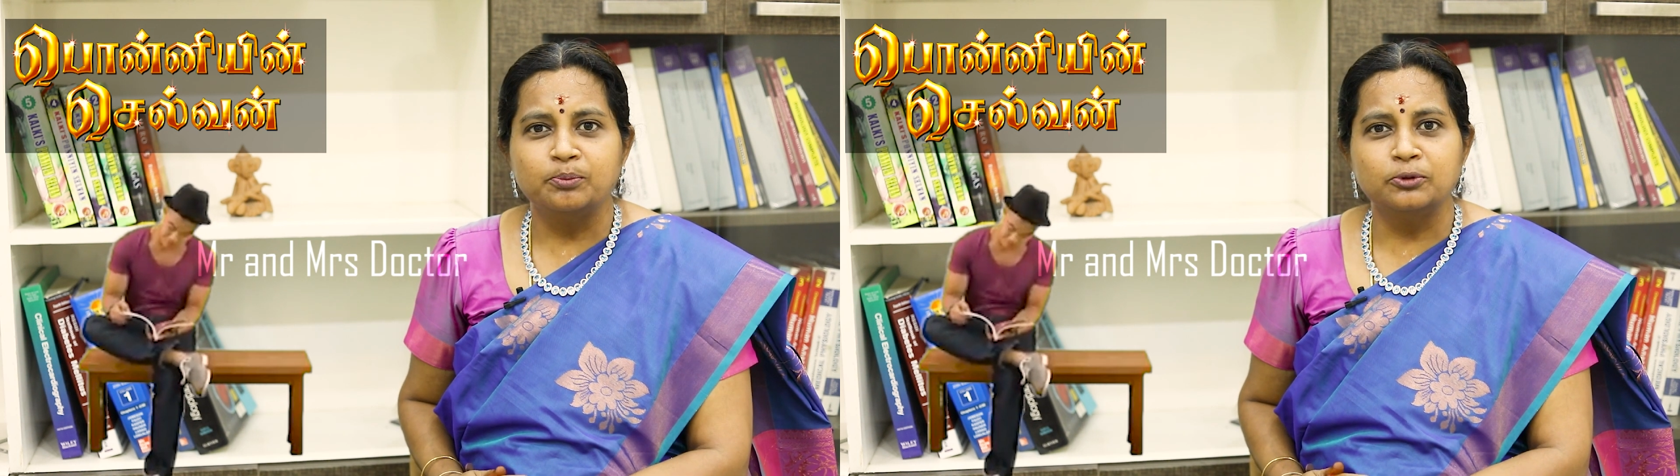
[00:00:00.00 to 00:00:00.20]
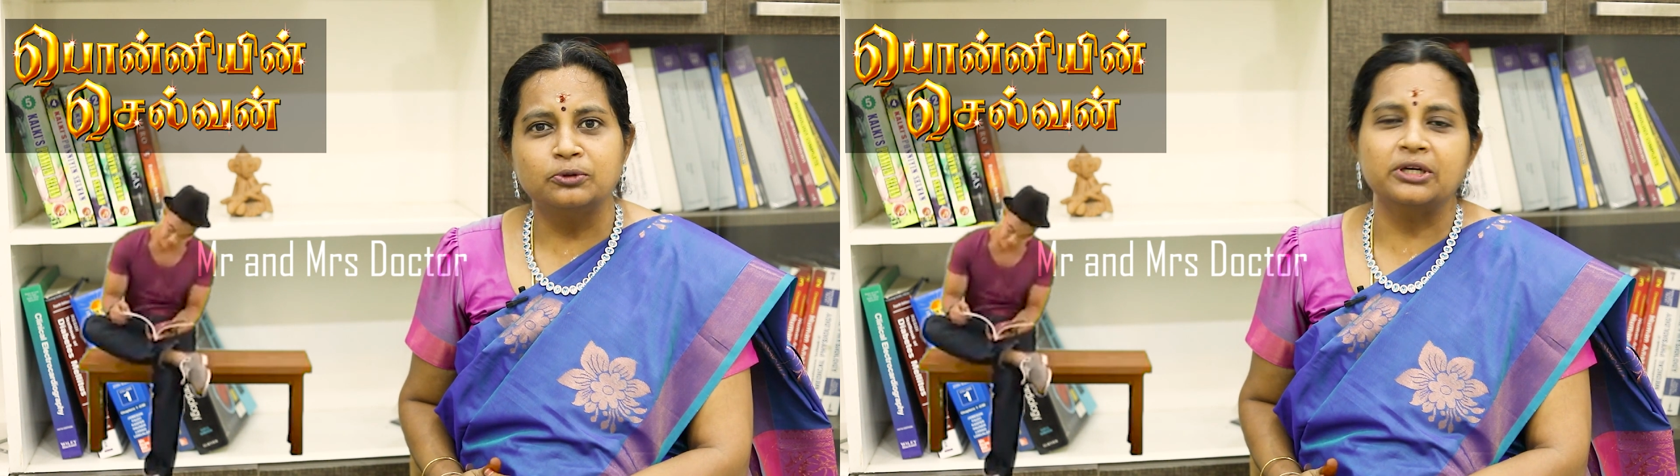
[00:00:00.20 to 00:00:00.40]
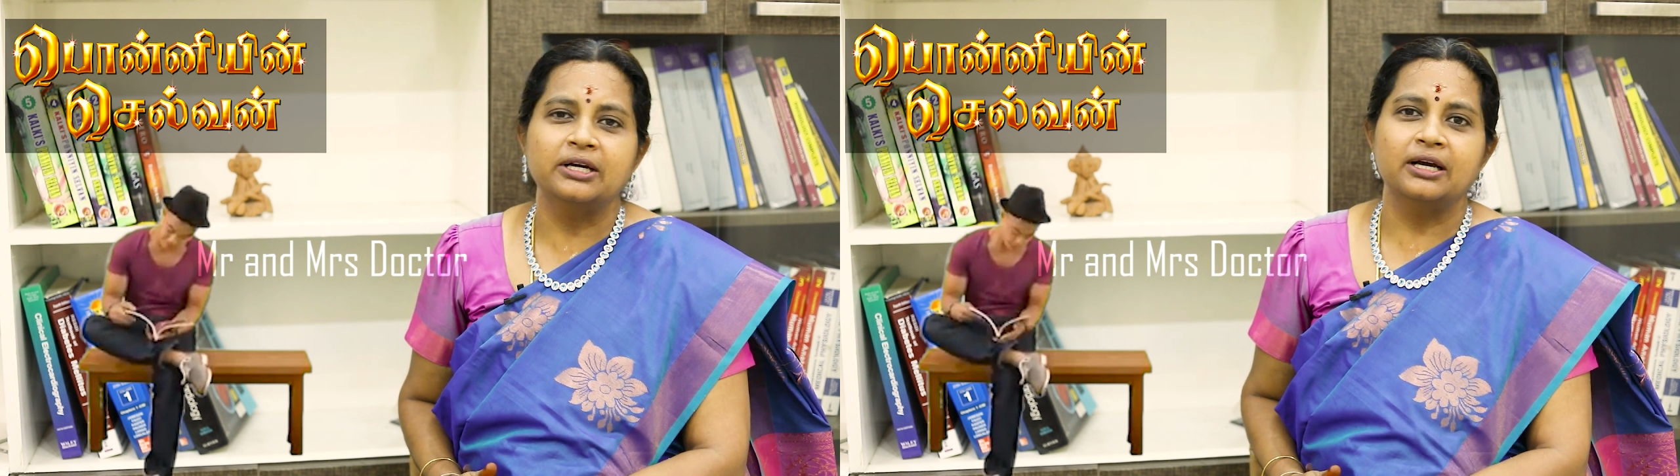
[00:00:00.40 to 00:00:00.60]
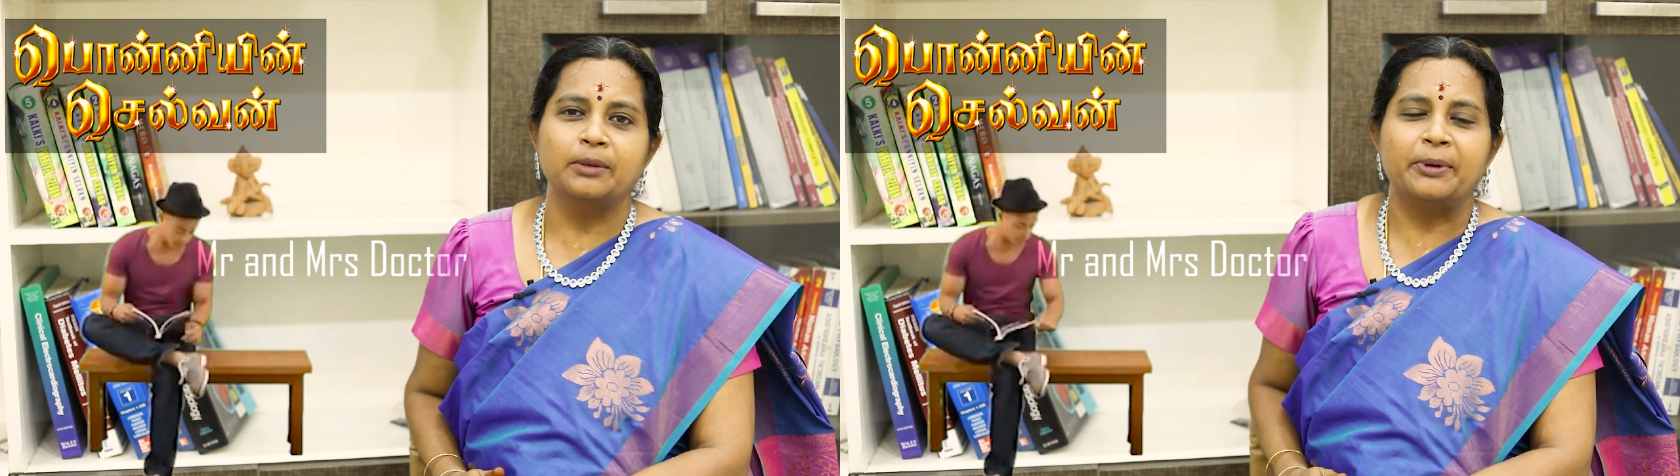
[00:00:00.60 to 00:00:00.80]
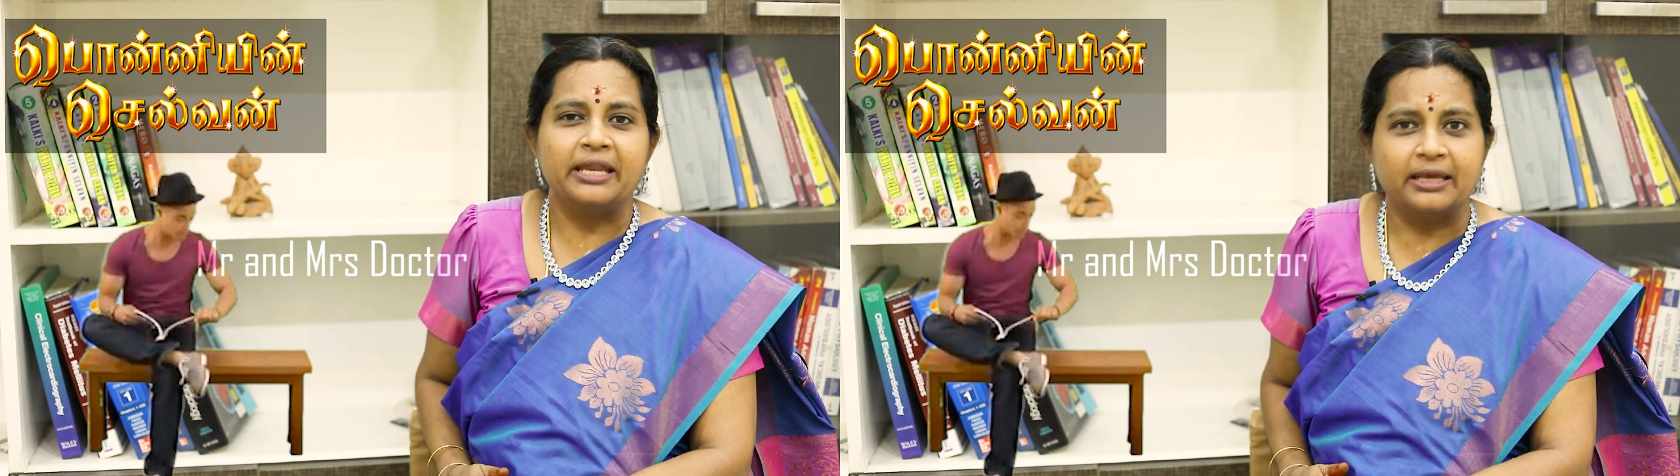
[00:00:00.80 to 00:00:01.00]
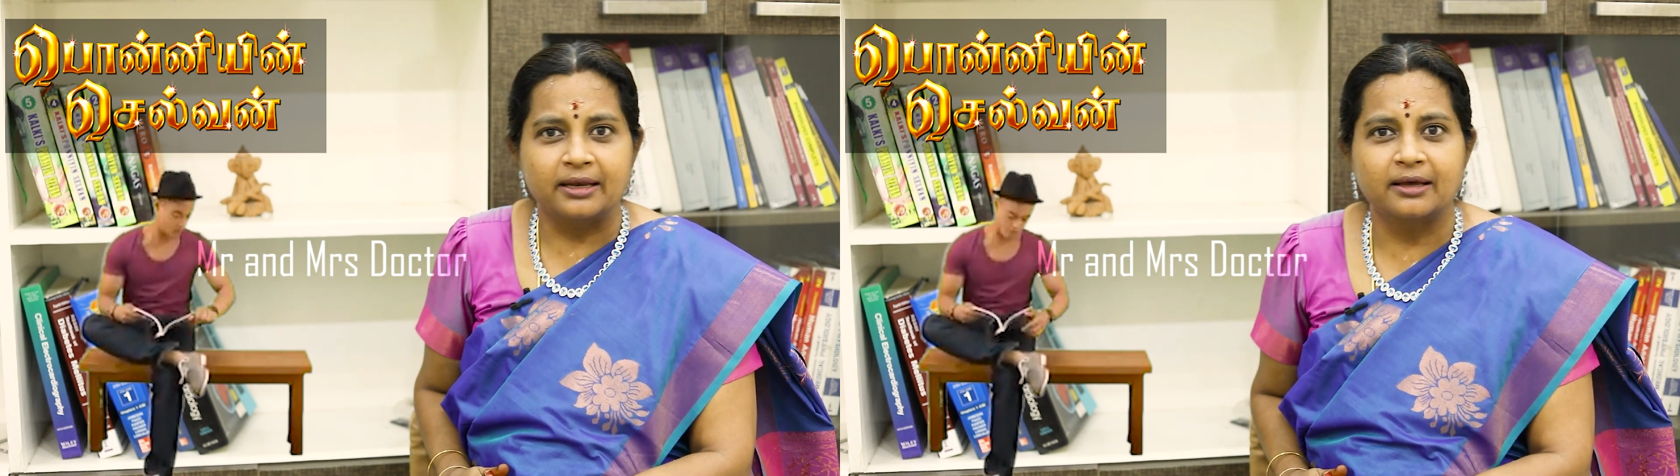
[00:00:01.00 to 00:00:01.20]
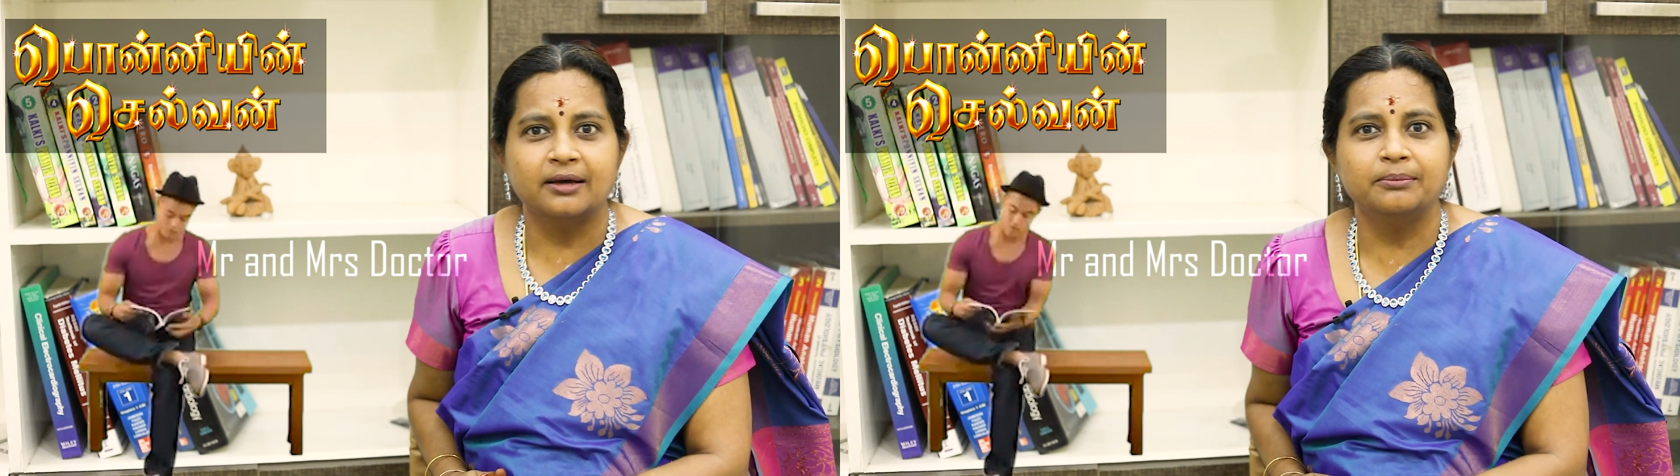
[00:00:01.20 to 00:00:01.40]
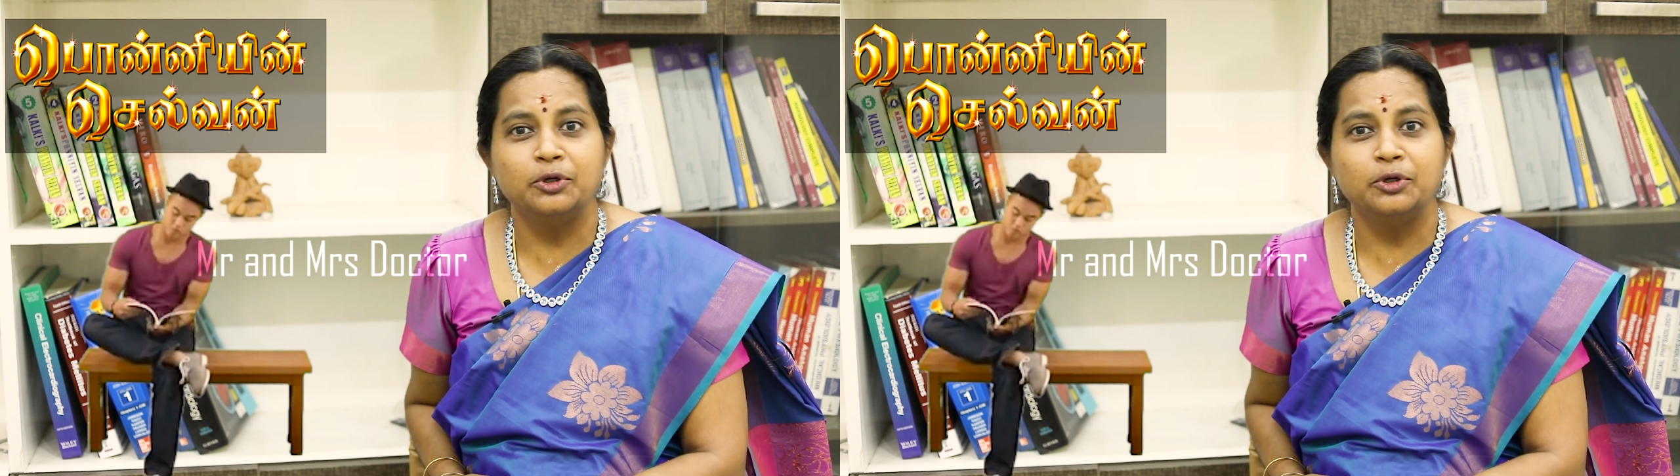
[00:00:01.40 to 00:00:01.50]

புத்தகங்கள் படிக்கலாம்